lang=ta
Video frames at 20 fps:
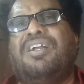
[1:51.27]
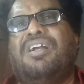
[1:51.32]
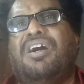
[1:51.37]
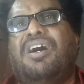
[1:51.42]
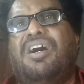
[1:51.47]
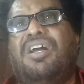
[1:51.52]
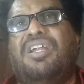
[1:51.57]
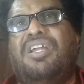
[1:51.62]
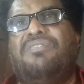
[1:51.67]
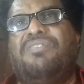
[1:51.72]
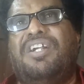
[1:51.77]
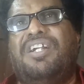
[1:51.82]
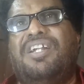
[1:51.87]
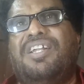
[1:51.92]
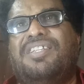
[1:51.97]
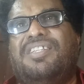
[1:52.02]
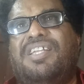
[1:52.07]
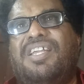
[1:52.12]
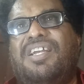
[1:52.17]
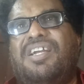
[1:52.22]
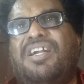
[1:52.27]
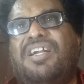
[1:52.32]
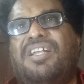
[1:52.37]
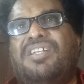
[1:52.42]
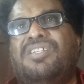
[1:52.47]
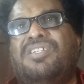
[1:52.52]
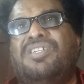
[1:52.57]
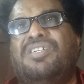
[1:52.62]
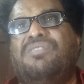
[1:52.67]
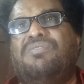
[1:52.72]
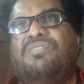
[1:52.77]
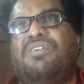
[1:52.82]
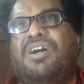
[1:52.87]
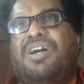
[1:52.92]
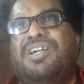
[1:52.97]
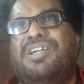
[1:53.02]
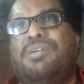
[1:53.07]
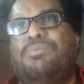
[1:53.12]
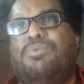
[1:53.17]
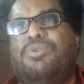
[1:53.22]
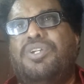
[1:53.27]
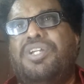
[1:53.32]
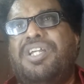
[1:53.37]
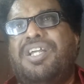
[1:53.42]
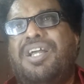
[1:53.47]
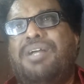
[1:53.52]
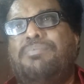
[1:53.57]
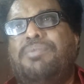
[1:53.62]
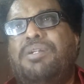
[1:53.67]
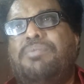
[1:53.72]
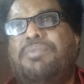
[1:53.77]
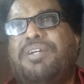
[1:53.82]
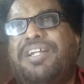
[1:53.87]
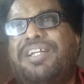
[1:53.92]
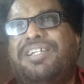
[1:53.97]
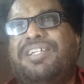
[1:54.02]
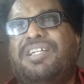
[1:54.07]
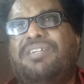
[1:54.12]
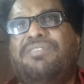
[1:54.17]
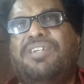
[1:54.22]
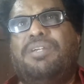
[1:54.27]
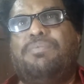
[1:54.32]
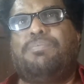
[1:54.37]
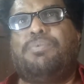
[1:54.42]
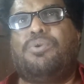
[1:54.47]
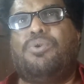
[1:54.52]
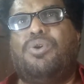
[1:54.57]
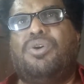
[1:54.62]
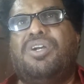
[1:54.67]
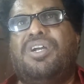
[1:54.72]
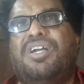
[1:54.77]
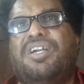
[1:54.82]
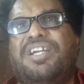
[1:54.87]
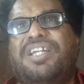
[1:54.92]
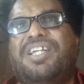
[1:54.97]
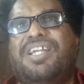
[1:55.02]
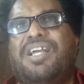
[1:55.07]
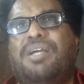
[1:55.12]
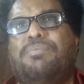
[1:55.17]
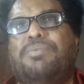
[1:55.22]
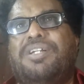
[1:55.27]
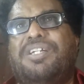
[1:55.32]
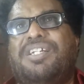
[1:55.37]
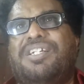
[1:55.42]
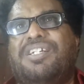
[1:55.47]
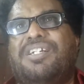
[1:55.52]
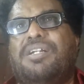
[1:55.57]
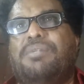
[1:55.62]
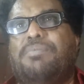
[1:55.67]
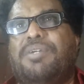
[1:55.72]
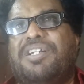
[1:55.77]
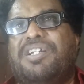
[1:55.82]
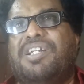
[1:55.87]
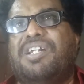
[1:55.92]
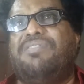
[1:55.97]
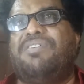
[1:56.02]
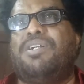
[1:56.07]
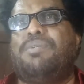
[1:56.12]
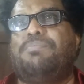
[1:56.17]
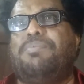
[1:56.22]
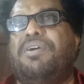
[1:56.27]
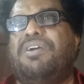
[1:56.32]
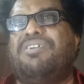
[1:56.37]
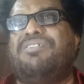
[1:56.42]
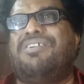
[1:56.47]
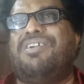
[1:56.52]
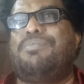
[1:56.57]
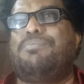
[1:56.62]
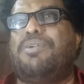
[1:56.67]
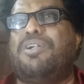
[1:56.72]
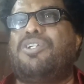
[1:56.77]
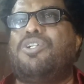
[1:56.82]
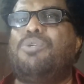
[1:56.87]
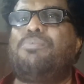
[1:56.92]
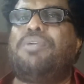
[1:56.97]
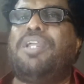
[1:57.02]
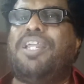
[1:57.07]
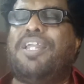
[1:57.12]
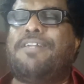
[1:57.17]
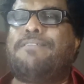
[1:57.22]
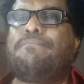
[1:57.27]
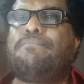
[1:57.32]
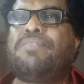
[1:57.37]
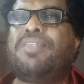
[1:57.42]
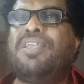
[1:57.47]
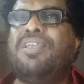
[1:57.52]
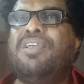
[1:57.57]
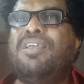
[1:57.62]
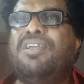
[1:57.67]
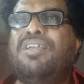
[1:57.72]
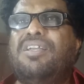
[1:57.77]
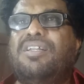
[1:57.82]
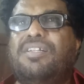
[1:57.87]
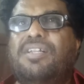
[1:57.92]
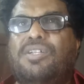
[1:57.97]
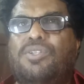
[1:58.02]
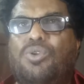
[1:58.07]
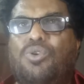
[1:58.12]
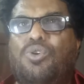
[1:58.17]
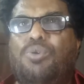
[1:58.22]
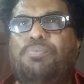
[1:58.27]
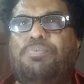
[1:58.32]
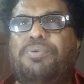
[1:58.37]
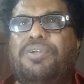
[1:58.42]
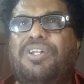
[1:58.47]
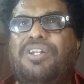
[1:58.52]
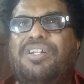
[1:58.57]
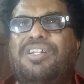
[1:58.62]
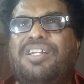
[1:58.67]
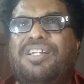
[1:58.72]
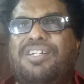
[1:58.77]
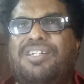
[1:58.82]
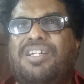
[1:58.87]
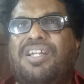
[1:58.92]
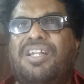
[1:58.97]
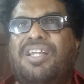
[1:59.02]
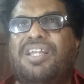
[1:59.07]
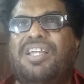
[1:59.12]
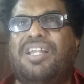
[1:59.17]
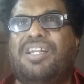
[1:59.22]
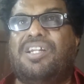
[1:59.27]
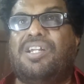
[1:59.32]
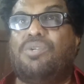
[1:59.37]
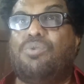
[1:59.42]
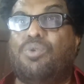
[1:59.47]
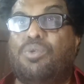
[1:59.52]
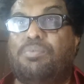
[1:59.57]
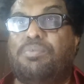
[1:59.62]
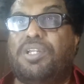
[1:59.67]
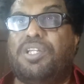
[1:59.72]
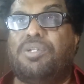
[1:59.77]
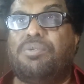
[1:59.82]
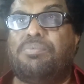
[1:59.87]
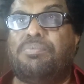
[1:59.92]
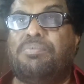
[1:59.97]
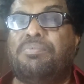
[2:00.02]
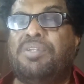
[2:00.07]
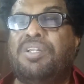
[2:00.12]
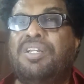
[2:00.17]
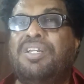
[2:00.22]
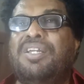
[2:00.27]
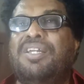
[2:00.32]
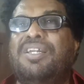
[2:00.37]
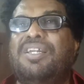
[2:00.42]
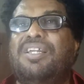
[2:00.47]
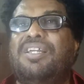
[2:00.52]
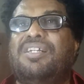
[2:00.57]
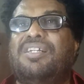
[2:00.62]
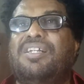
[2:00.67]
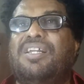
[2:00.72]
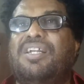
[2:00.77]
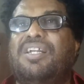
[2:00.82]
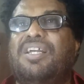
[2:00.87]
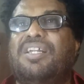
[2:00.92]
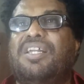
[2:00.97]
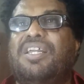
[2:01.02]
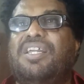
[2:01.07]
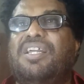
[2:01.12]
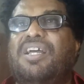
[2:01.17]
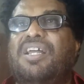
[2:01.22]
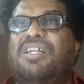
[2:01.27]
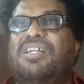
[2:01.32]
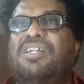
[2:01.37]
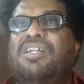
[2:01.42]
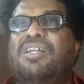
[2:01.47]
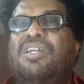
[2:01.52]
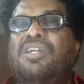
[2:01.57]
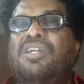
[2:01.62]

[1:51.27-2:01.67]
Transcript: கால வெள்ளத்தை கடந்து வாழ முடியாமல் மறைந்தவை போக அழியாமல் நின்ற மற்ற வெண்பாக்கள் மட்டுமே இந்த தொகுப்பில் நின்றன என்ற உண்மையும் இந்த கதையால்